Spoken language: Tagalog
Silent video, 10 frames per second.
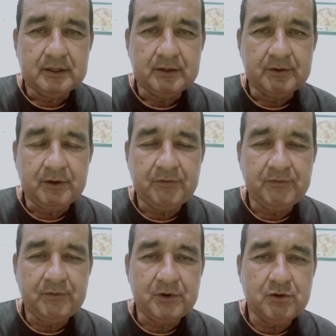if
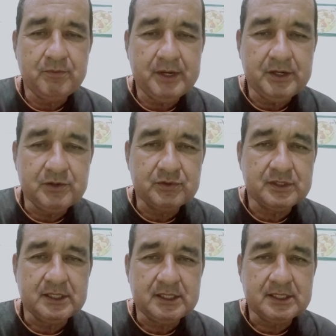for human use
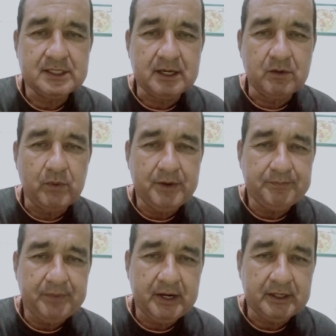is uh, one
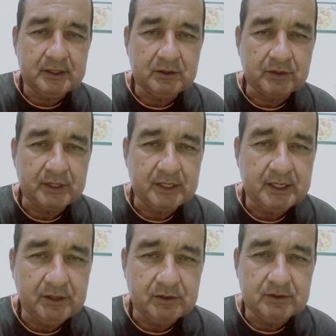part
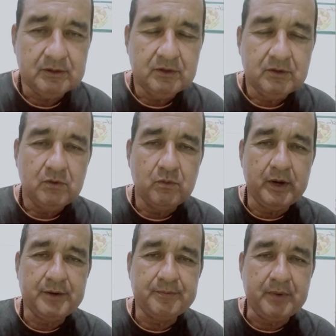oregano,
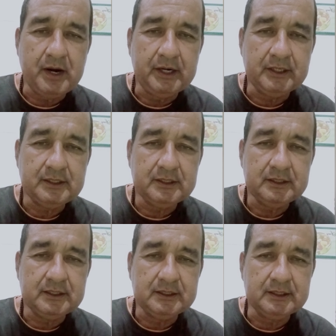one part
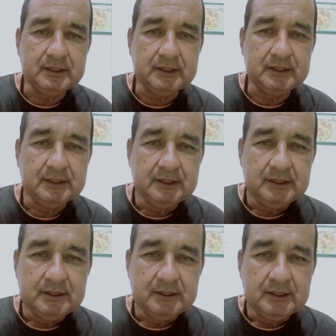uh,
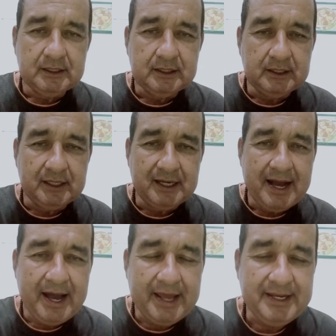uh,
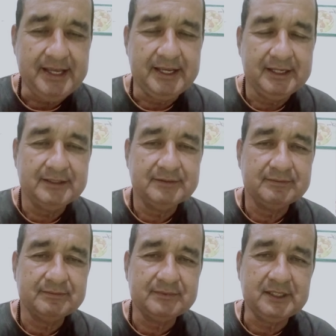honey.
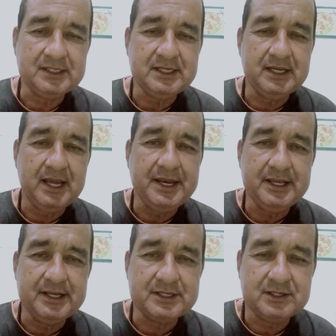Kasi honey
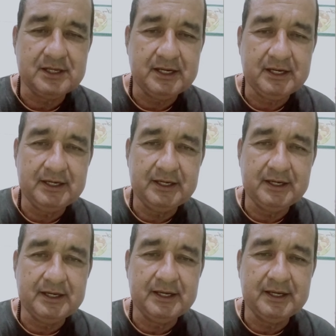is
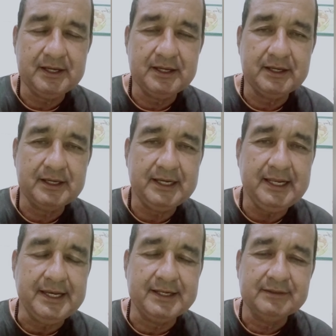uh,
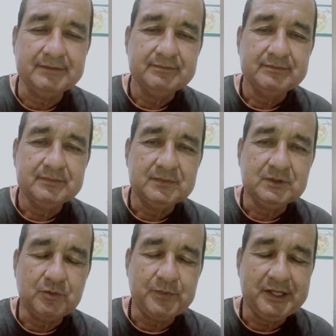clean.
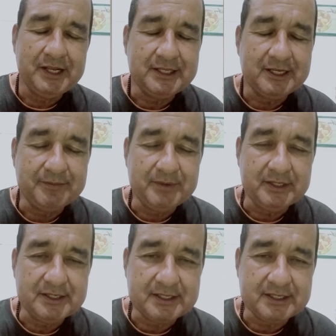So, pwede natin gamitin sa